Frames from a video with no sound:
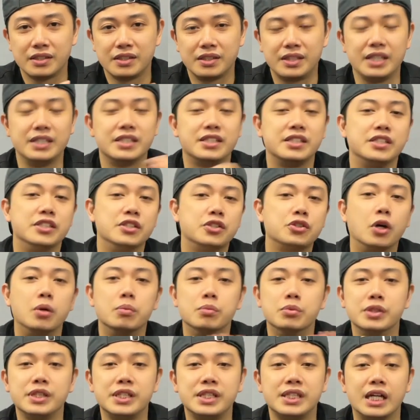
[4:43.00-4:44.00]
电池是
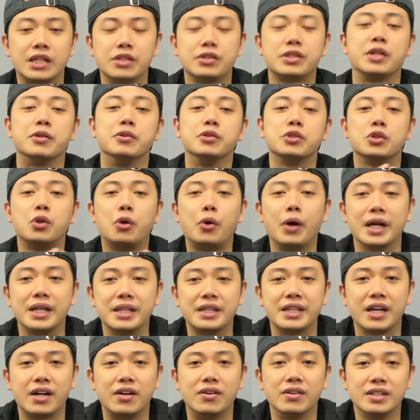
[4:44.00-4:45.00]
充不起来，就等于是坏
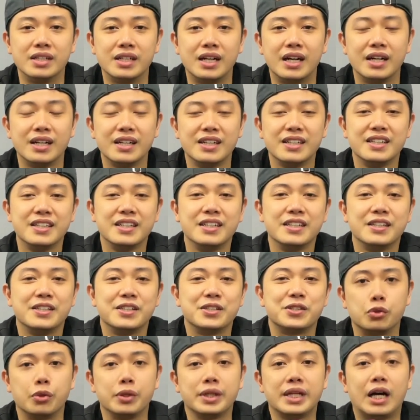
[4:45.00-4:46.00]
掉了。
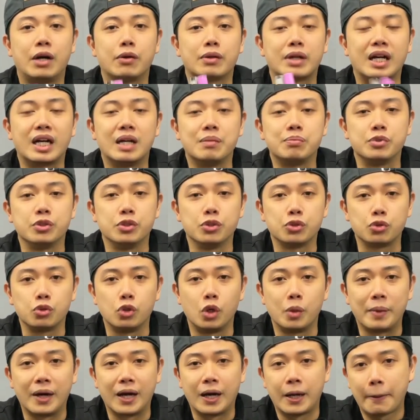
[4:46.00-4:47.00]
所以啊，我刚刚不是
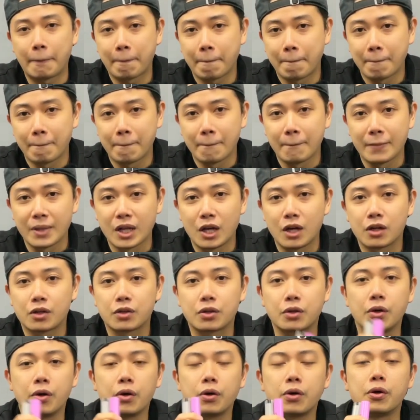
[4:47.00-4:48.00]
说吗？
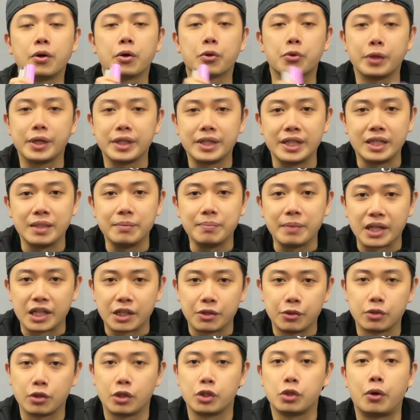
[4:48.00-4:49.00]
Gogoro 规定你每个
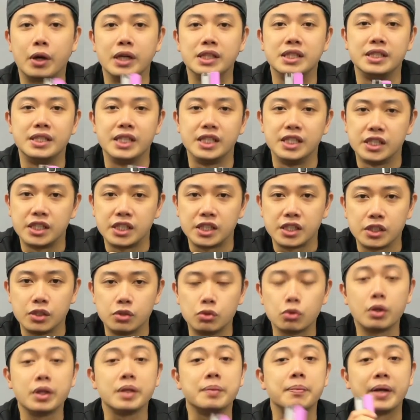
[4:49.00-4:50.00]
月都要换一次电池，
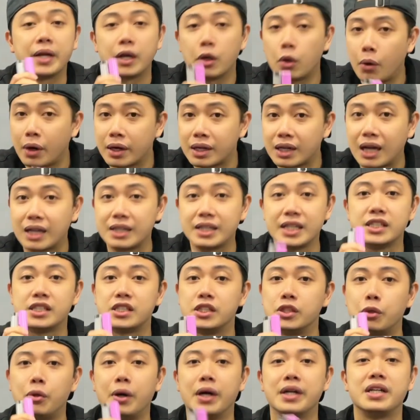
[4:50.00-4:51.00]
如果你没换啊，电
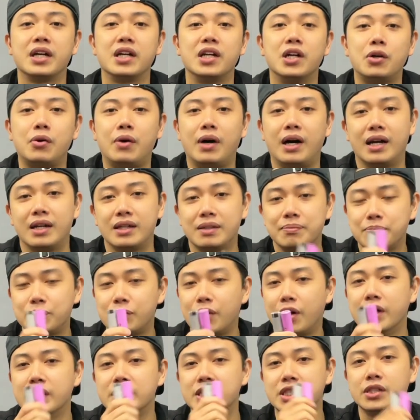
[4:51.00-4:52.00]
池坏掉的话，
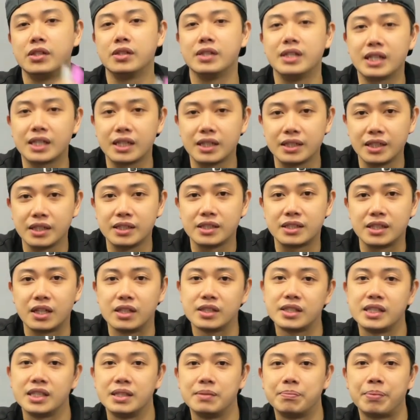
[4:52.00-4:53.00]
不好意思哦，那颗电池要
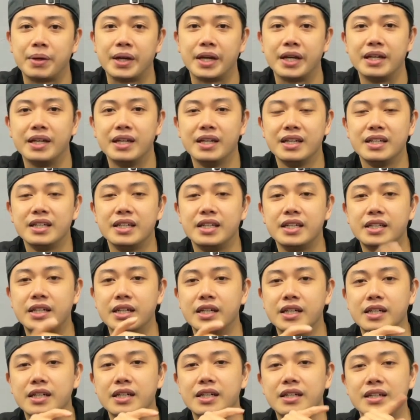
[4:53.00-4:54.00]
自己赔，1
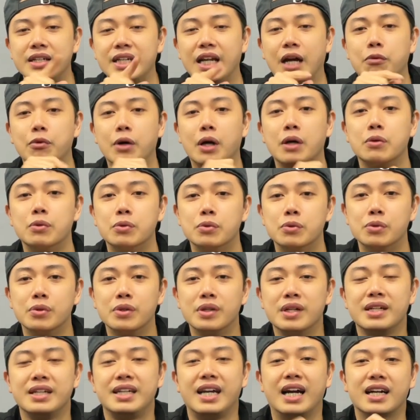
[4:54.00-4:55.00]
颗2万
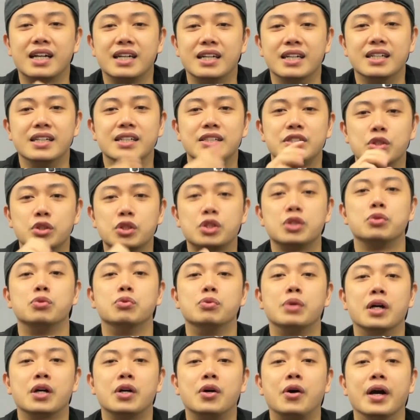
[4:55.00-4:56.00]
5，2颗就是5
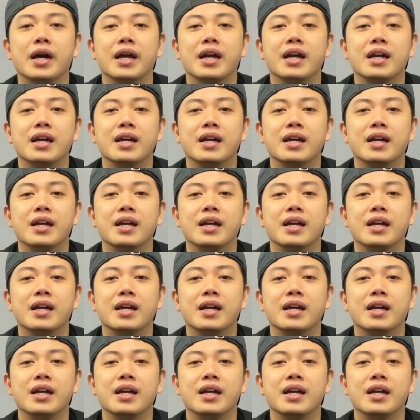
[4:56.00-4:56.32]
万块，